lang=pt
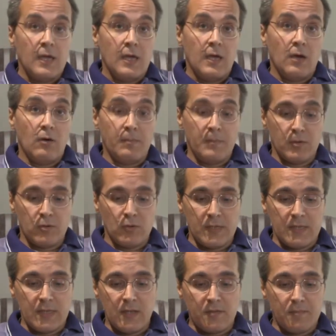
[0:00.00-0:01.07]
É uma pessoa
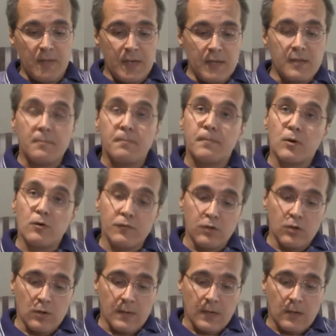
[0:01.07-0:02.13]
que tem experiência
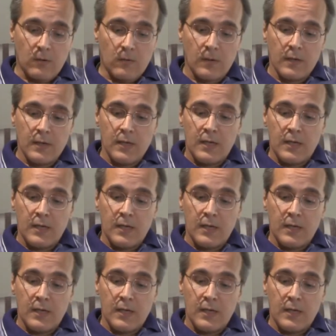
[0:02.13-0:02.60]
profissional